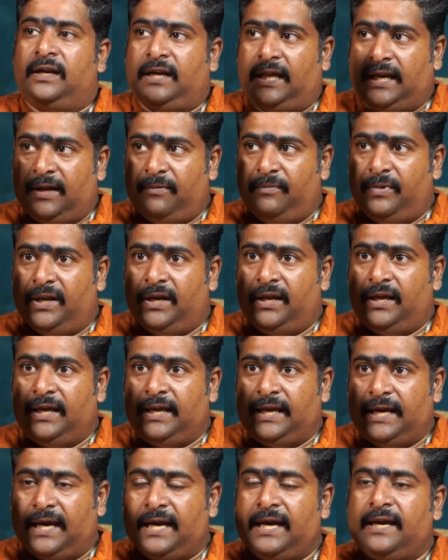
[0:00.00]
நிறைய பேருக்கு
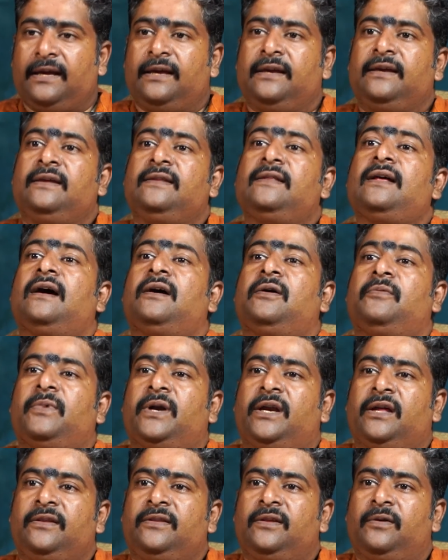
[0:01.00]
ஏன் இதாக
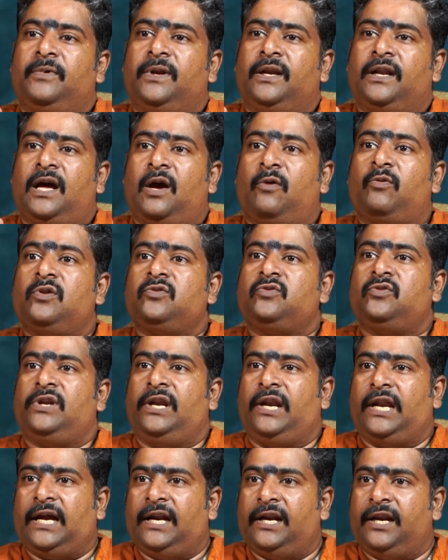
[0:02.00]
மாட்டேங்குது அப்படின்னா அவங்கள
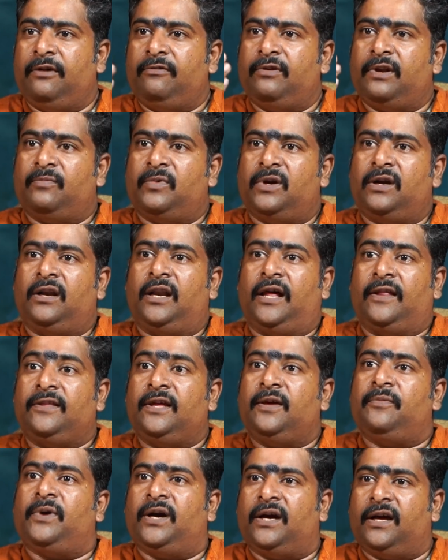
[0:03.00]
சுற்றி நெகட்டிவ் நபர்கள்
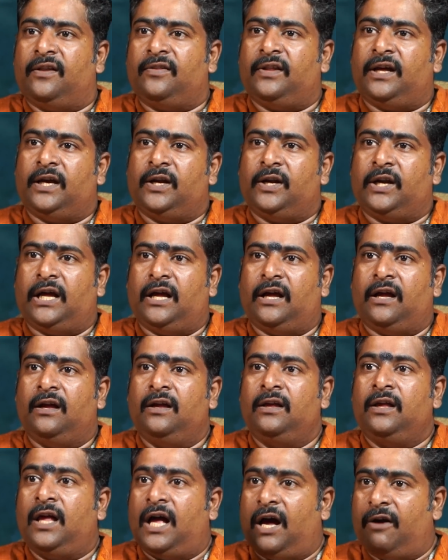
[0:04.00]
அதிகமாக இருந்தாங்கன்னா
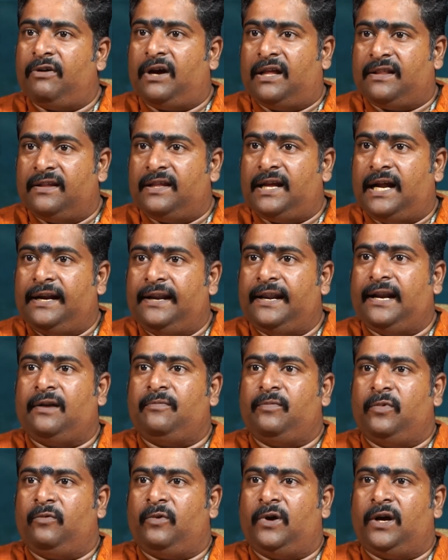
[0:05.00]
அவங்க அதை தான்
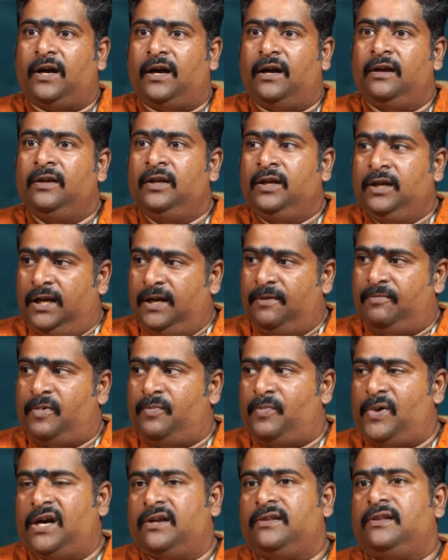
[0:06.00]
அட்ராக்ட் பண்ணுவாங்க நம்ம
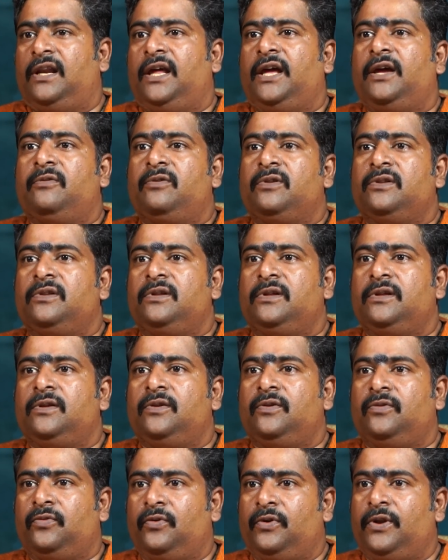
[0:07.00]
பக்கத்துலேயே வந்து
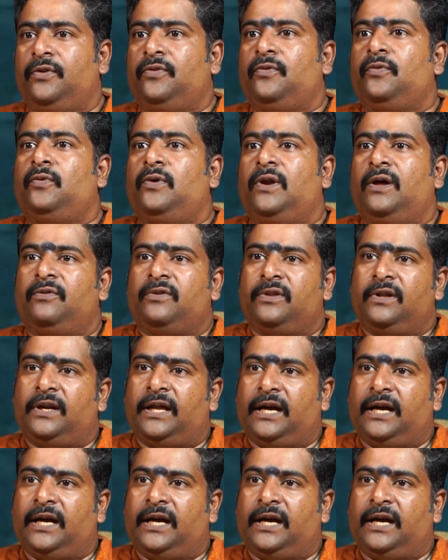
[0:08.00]
சுற்றி சூழல வந்து